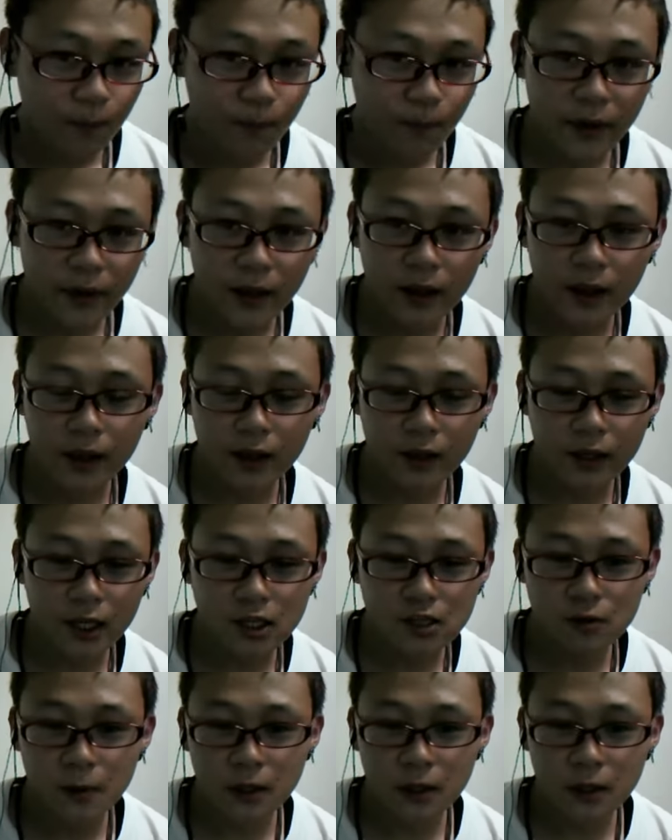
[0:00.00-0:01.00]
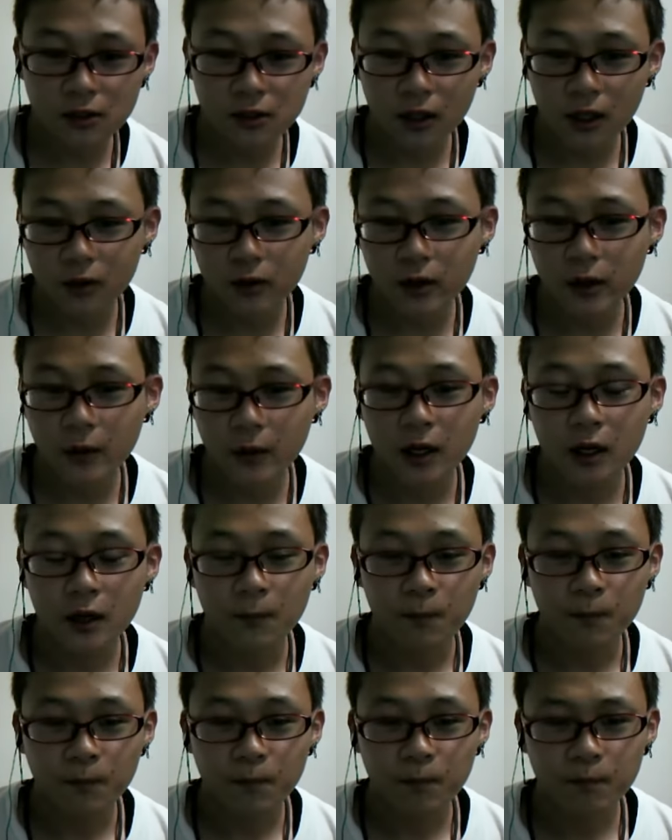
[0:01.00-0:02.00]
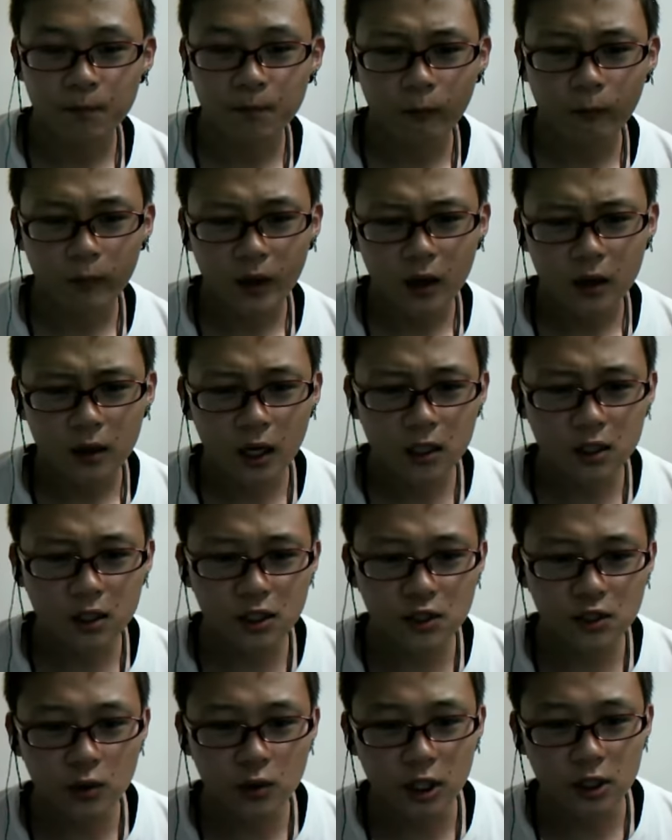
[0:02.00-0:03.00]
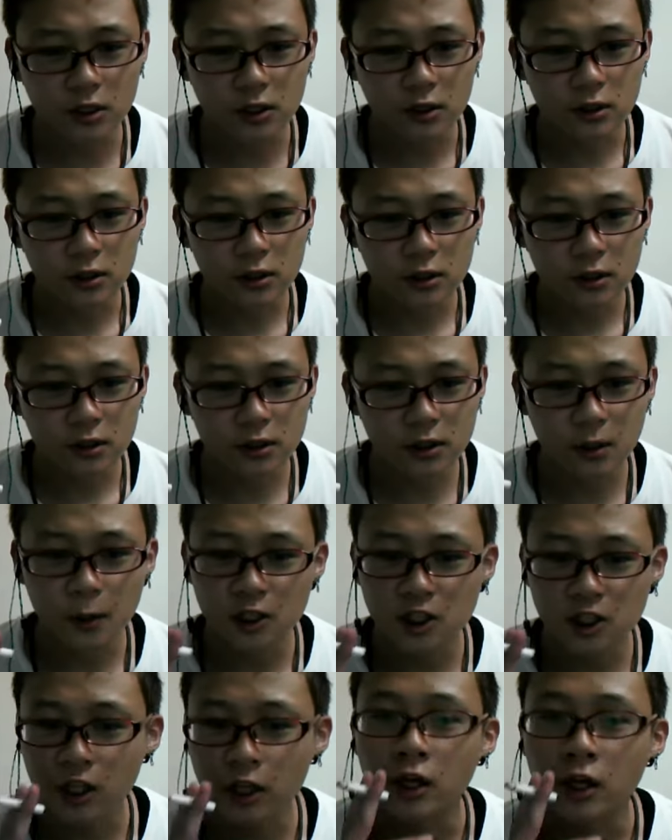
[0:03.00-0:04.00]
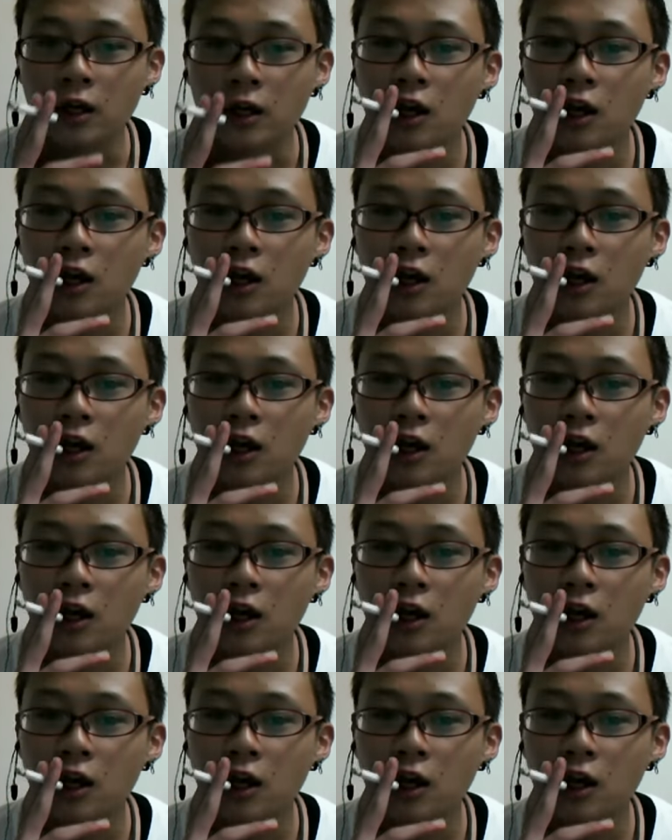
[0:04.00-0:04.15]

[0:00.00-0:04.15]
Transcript: えー、劇場版からの上は、ラッキーストライク、吸ってましたね。